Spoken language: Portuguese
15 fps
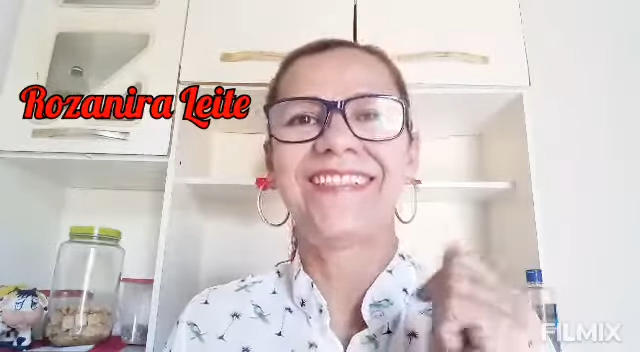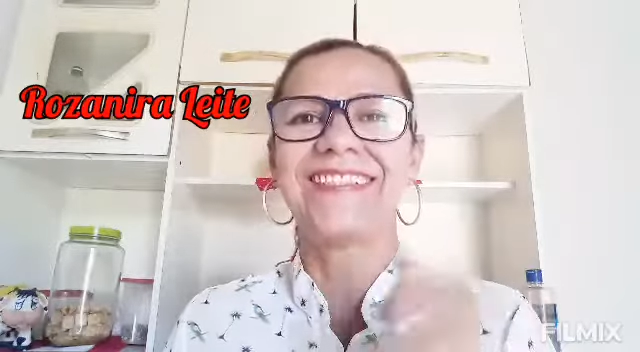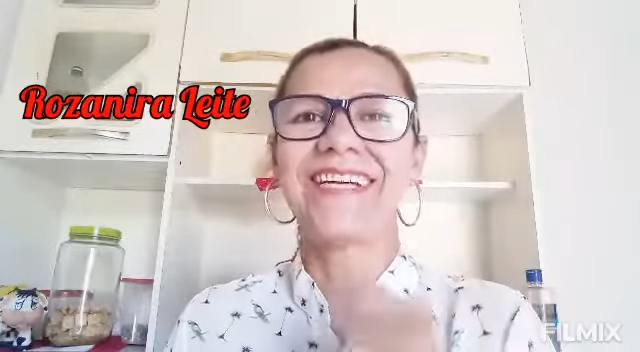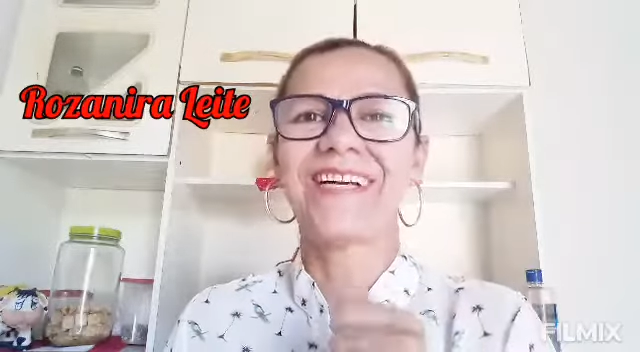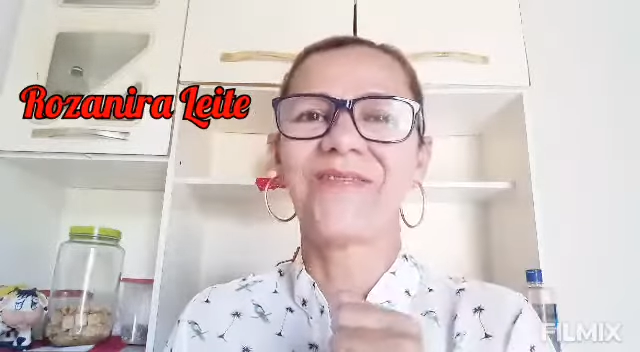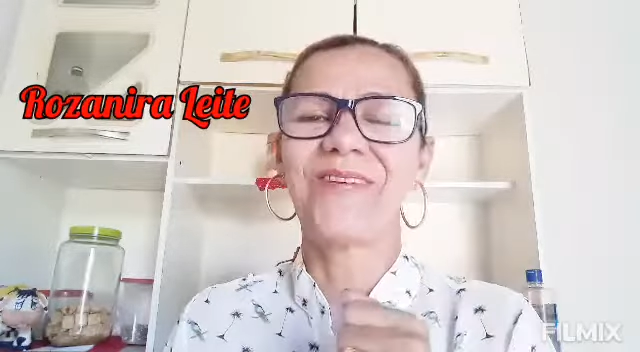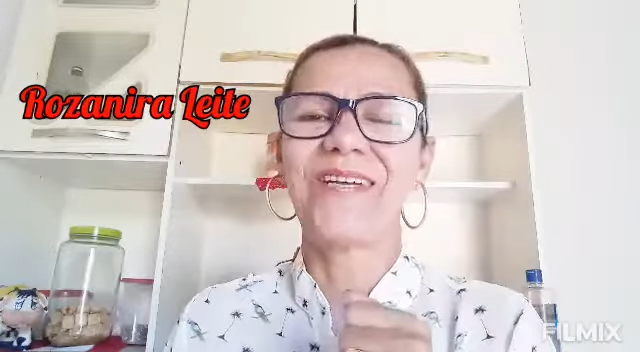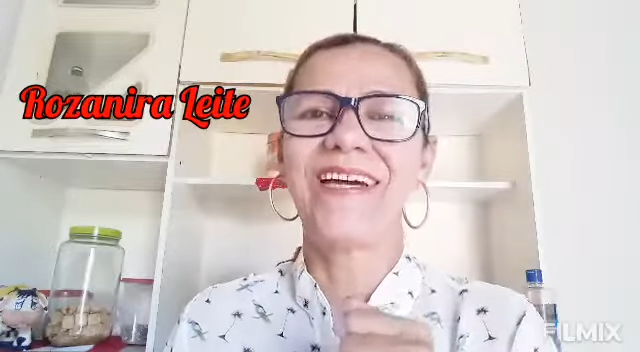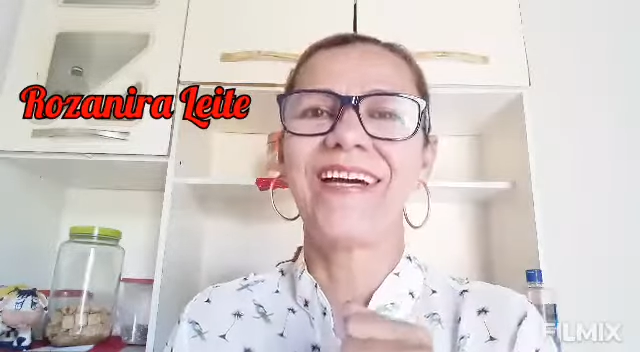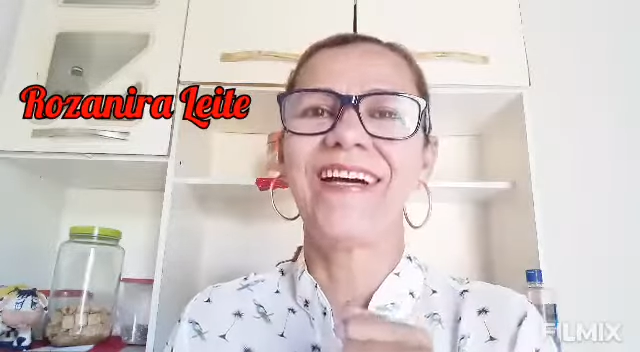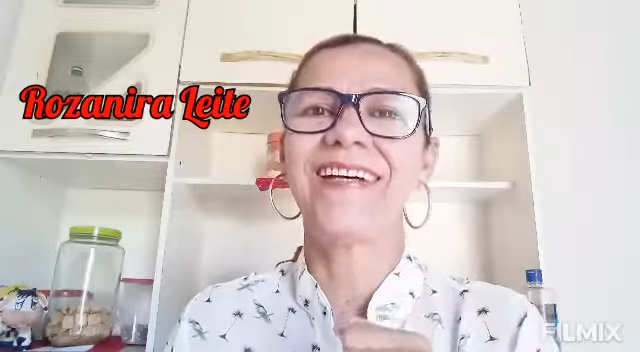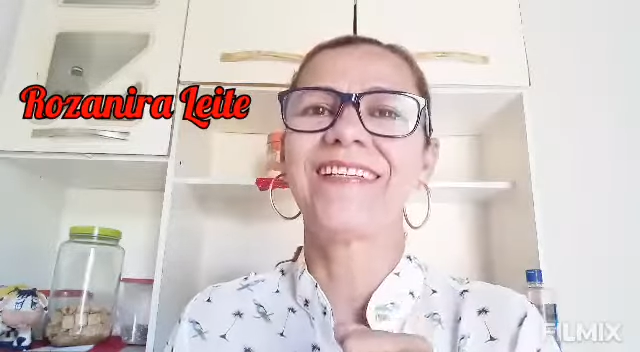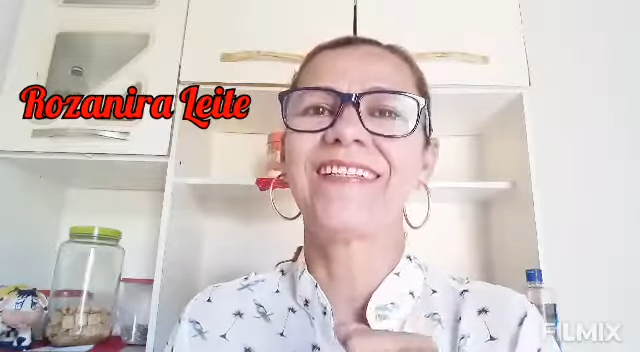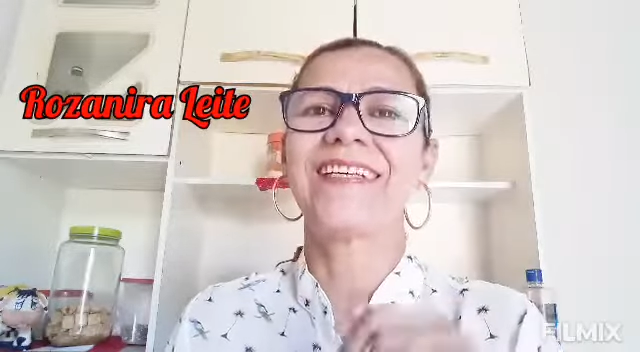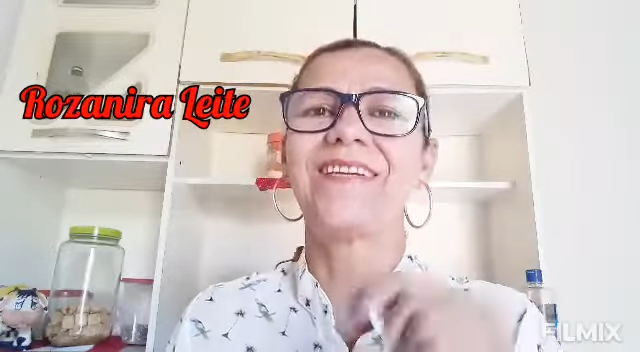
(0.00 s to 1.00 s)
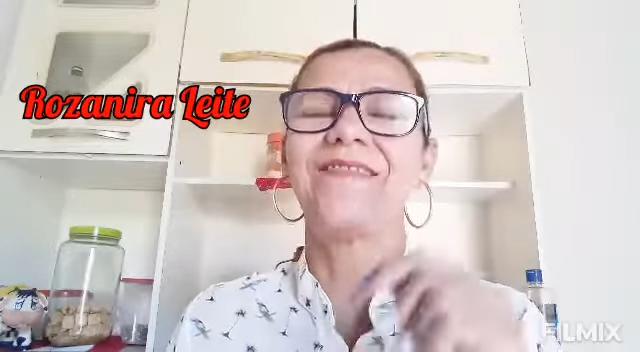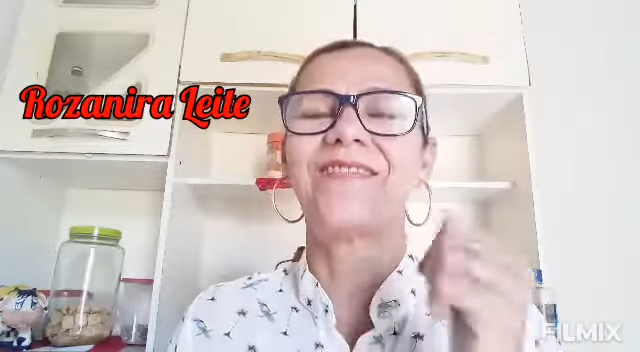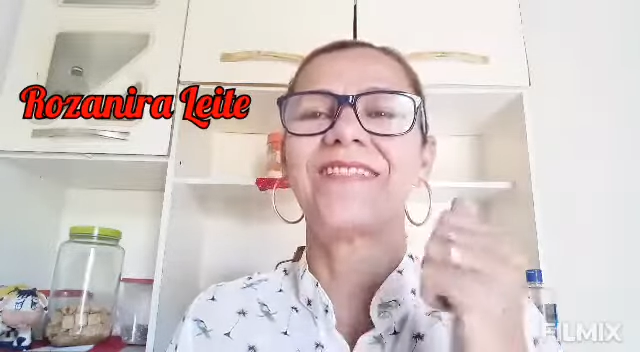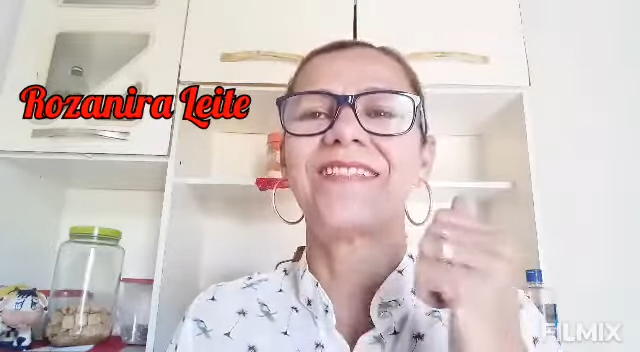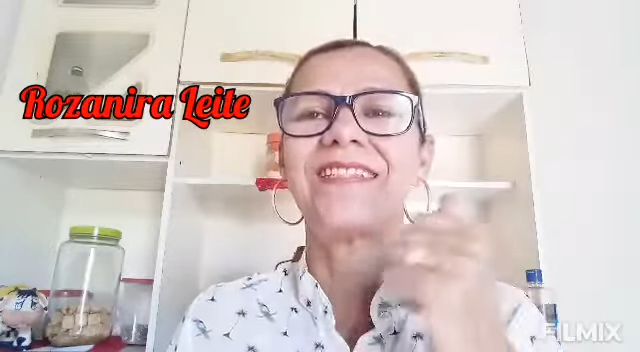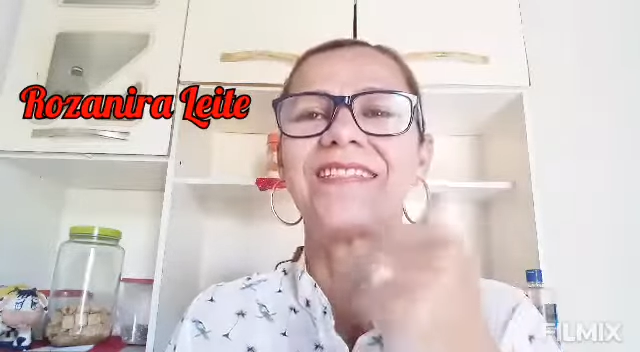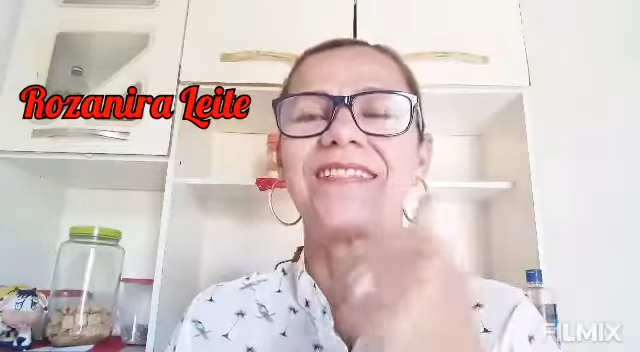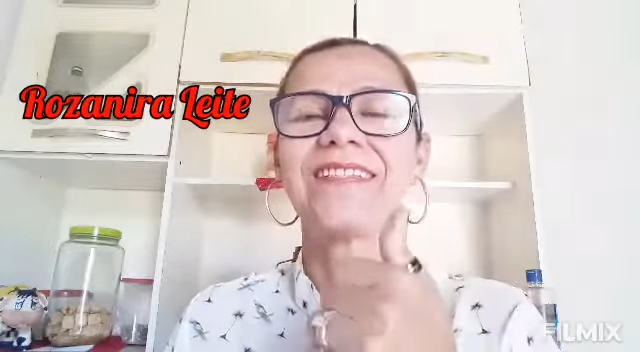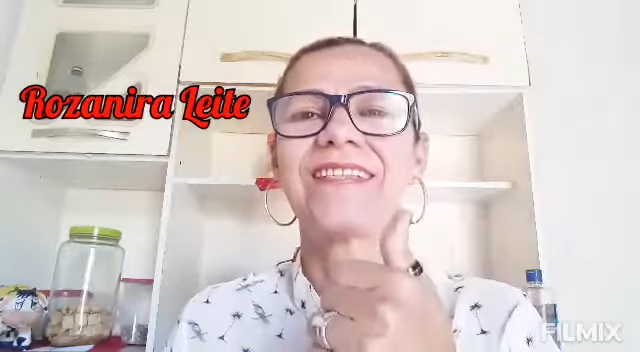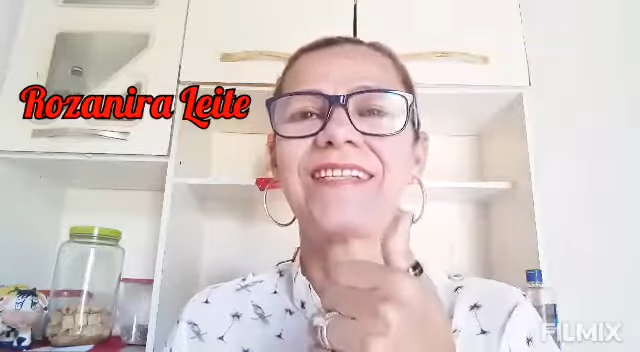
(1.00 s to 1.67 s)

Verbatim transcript: já conhece, aí você se